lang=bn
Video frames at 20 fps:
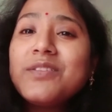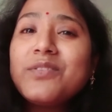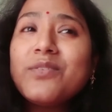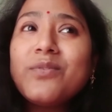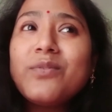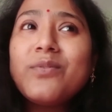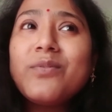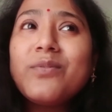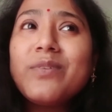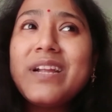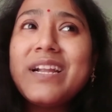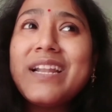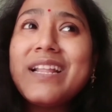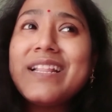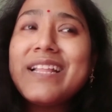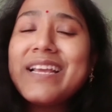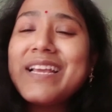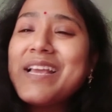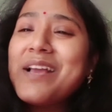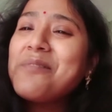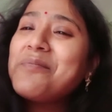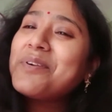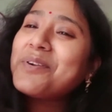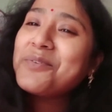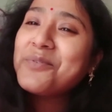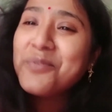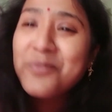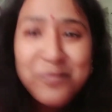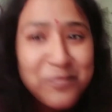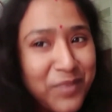তো এটা দেখে আমার
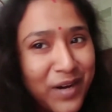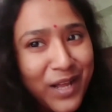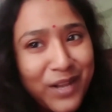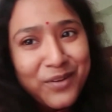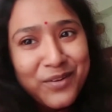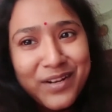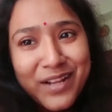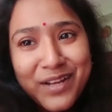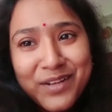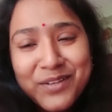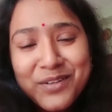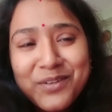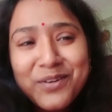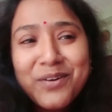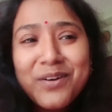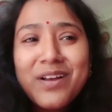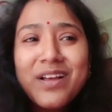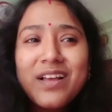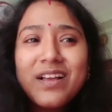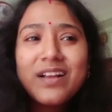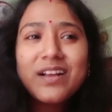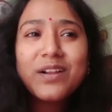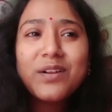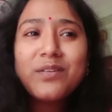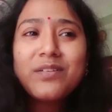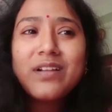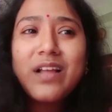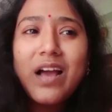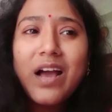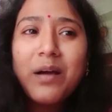খুব ভালো লাগলো
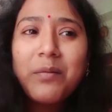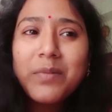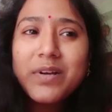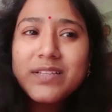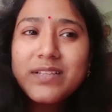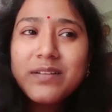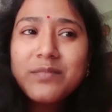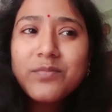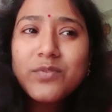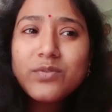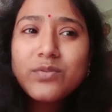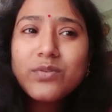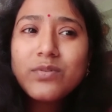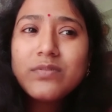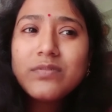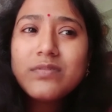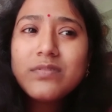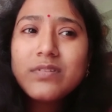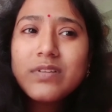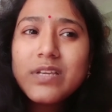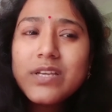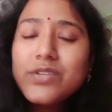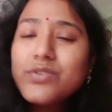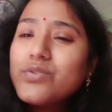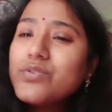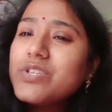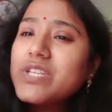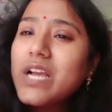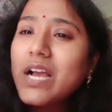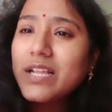কারণ আমাদের মতন
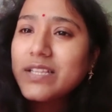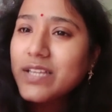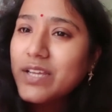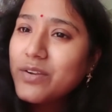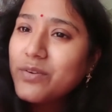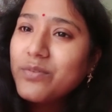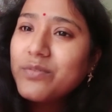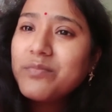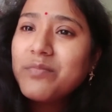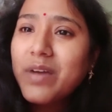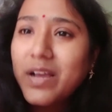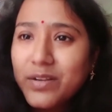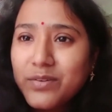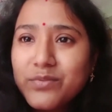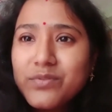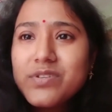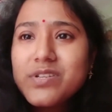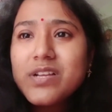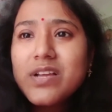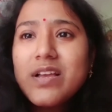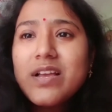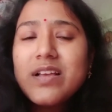কিছু সাধারণ মানুষ